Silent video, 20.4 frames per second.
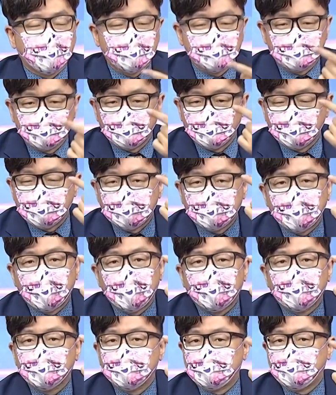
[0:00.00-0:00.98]
要成为
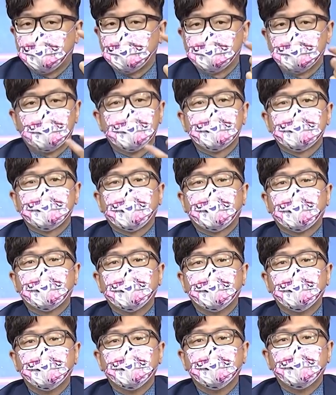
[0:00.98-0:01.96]
下一个小中沙，
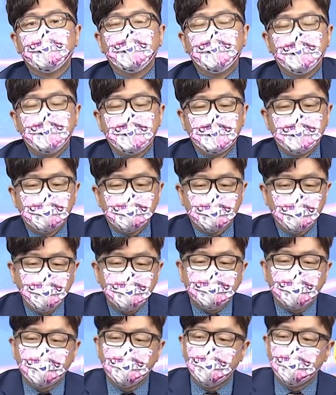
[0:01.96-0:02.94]
所
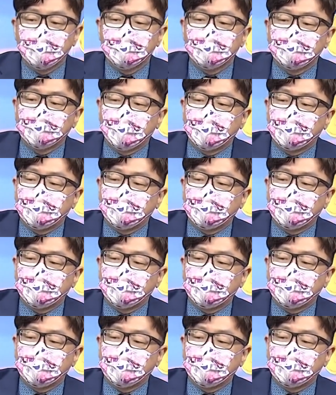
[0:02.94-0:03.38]
以才会有人在